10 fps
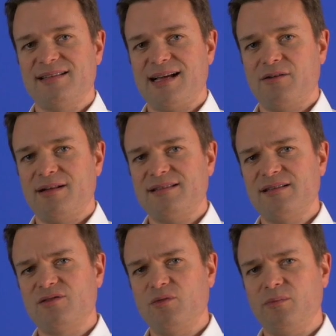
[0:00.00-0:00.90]
sein, und das
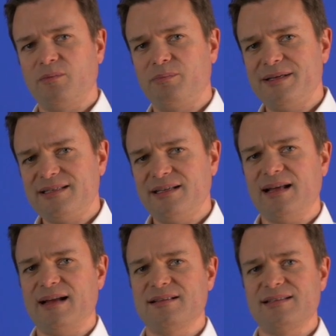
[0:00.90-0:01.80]
ist so ein bisschen
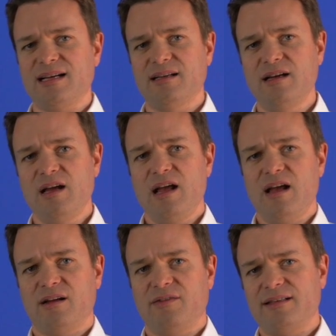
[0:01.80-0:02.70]
eine Sache,
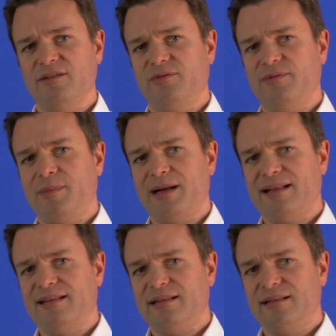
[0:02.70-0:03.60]
quasi, wenn
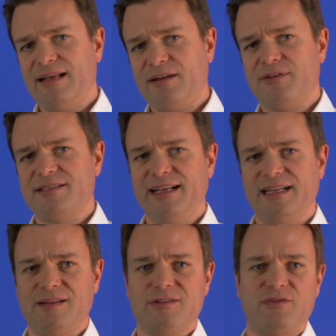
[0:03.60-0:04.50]
man etwas
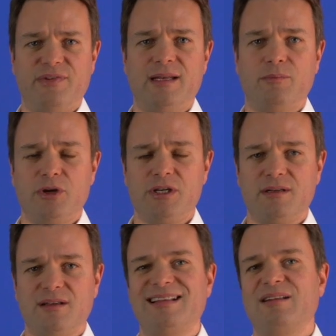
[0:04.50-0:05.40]
Negatives finden
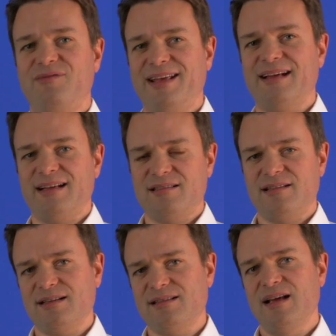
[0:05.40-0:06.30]
möchte, dann wäre es
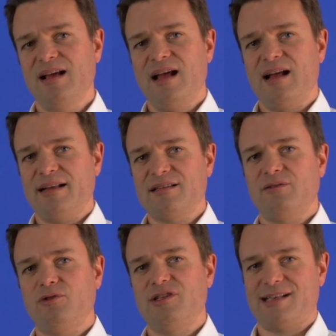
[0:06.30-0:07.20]
das, dass
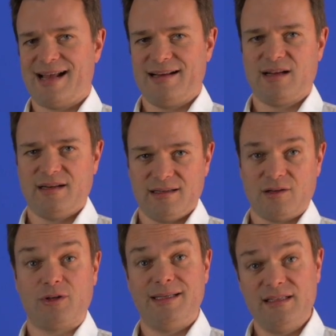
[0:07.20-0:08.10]
natürlich sein kann, dass
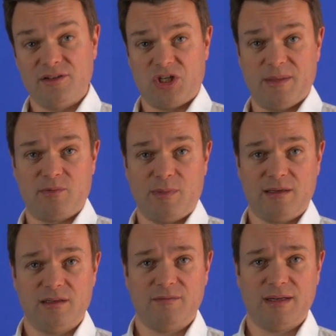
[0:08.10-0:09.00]
auch diese Chips mal
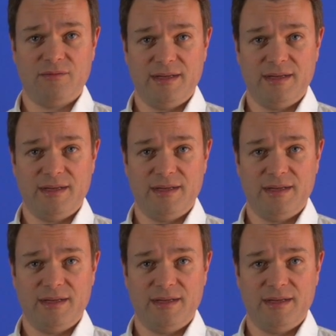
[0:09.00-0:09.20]
irgendwann